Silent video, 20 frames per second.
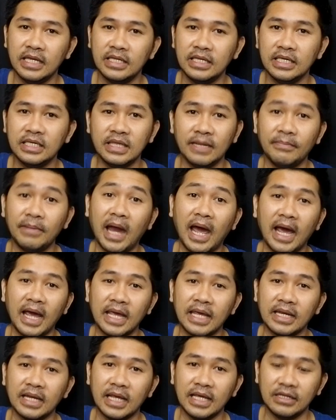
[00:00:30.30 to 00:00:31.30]
ที่จำหน่าย
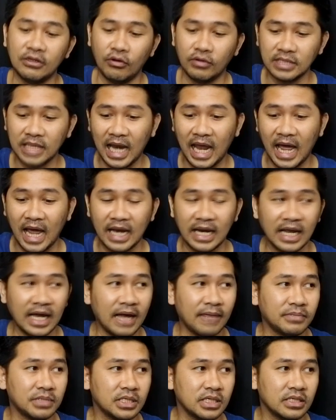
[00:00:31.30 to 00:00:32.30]
ในท้องตลาดนะ
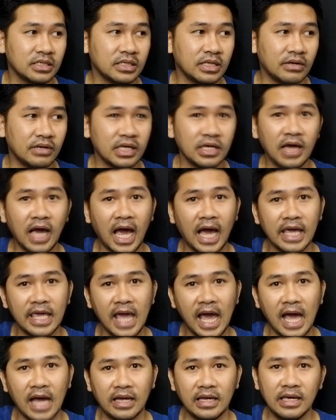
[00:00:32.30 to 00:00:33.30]
ครับ ซึ่งเดี๋ยวนี้ก็หา
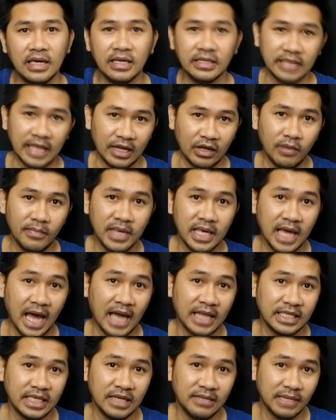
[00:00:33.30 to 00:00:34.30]
ยาก แต่ก็มี
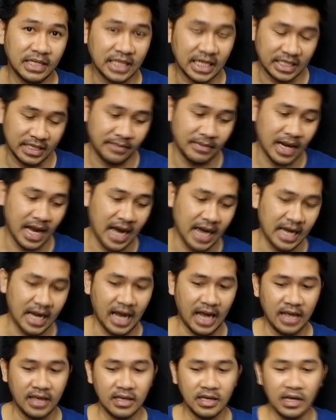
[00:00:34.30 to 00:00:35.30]
งานจีนมาจัดจำหน่าย
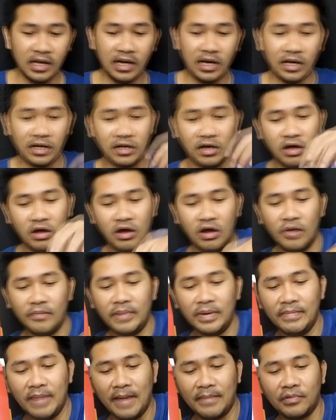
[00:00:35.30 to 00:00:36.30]
นะ แล้วก็
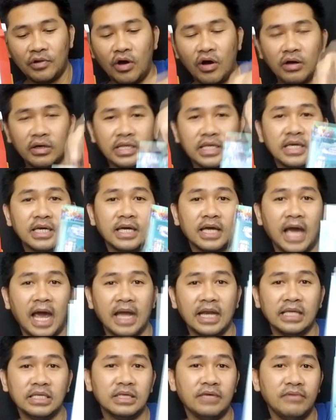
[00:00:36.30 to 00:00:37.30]
เป็นแบบกล่อง ที่เคย
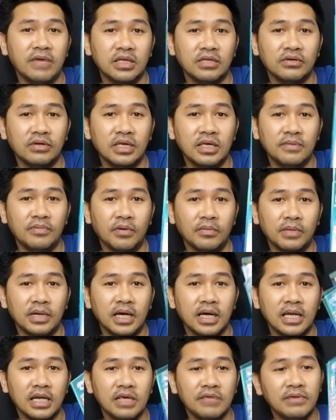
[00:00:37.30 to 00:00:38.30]
ขายในเซเว่นตัวนี้ผม
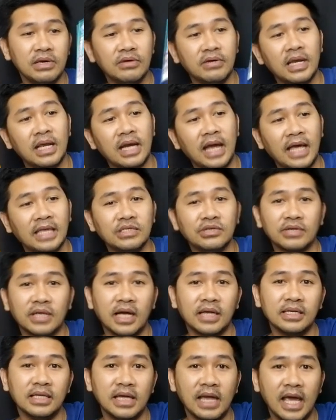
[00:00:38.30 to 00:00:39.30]
เคยรีวิวใน ไลฟ์สด
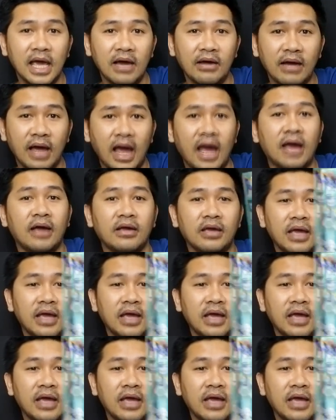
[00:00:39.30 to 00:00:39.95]
ครั้งที่แล้วอ่ะ